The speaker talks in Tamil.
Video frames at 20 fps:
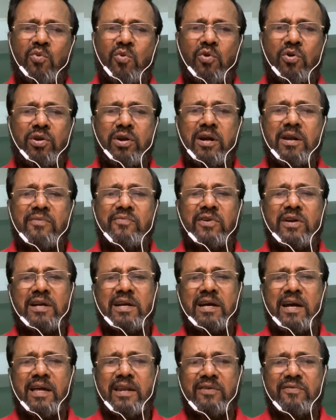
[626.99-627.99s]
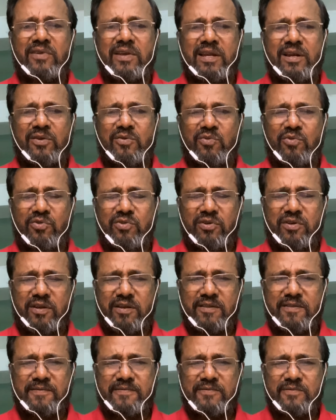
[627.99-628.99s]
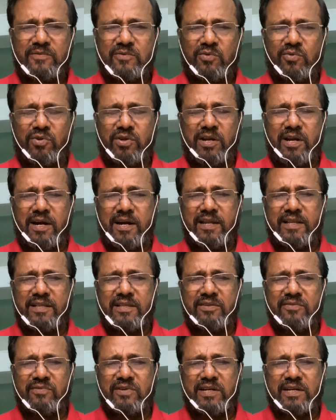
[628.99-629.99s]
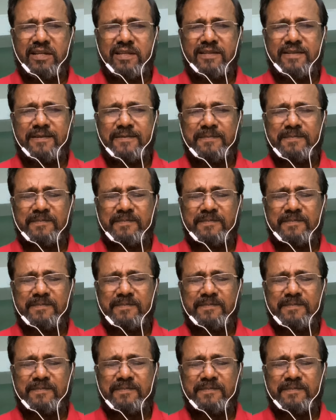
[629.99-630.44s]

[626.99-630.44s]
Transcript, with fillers: ஓரளவுக்கு அறிவியல் கூறுகிறது உடல் அழிந்து விட்டது